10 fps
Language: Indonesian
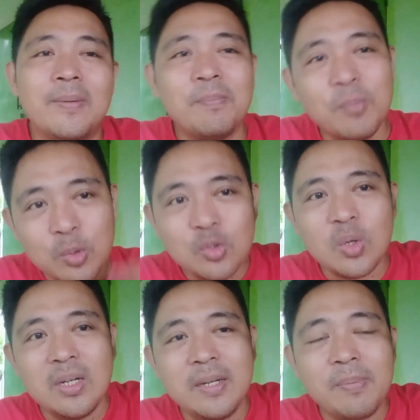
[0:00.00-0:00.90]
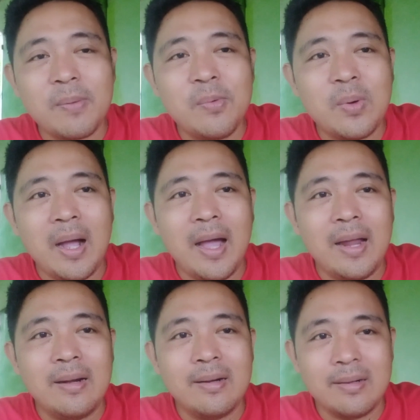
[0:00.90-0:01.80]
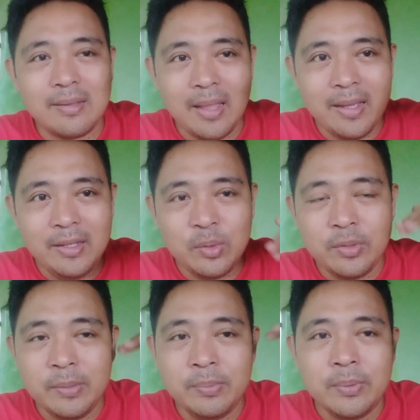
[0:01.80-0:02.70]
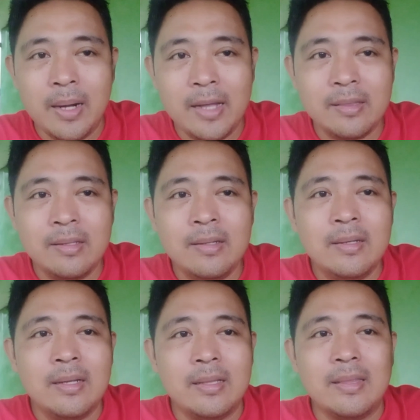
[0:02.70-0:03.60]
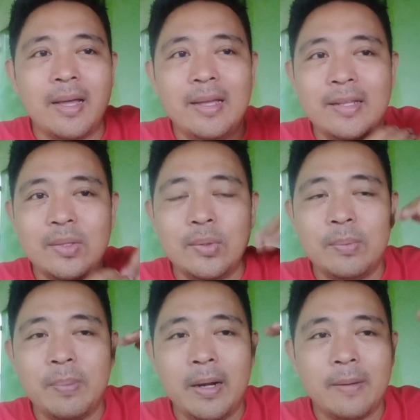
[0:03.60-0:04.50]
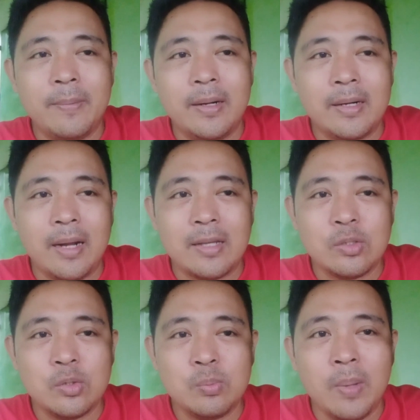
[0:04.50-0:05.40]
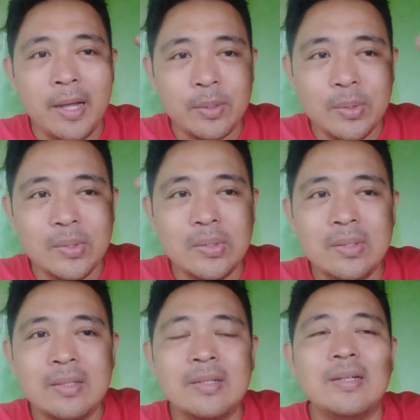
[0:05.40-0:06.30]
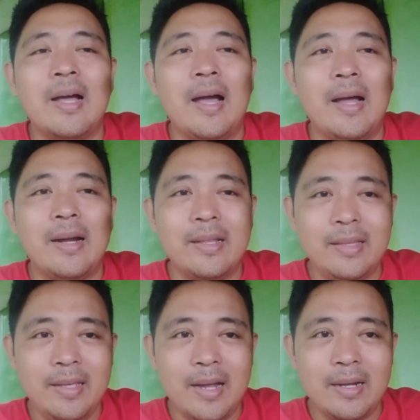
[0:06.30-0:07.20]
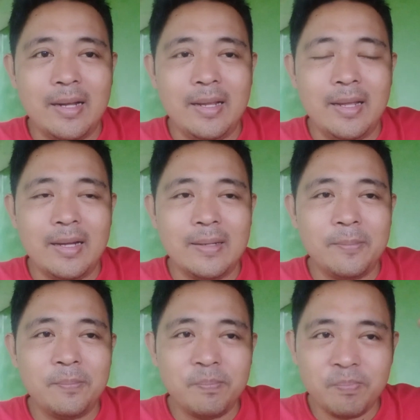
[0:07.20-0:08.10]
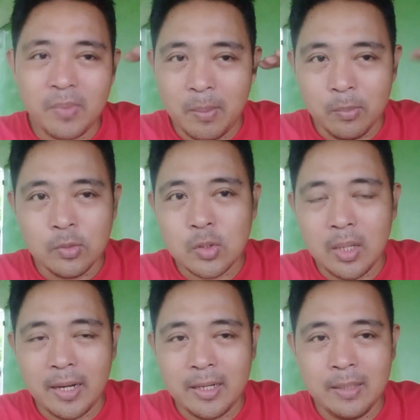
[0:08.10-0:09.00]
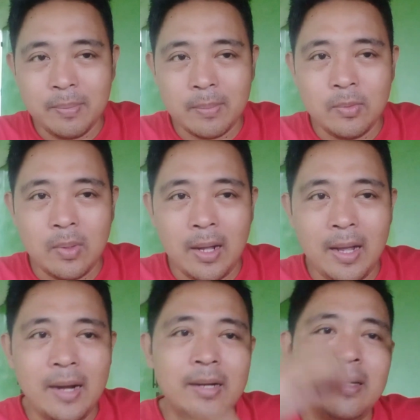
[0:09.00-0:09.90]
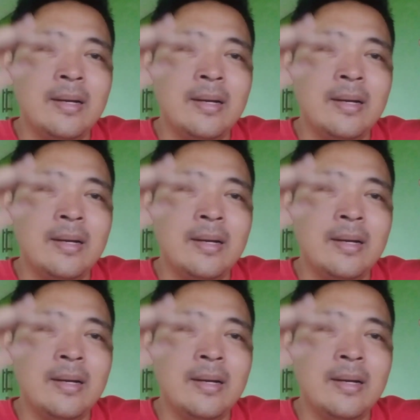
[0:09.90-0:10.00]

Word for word: muncul di permukaan entah itu dibuat entah itu benar-benar kasus baru nah, nanti ada yang muncul lagi di permukaan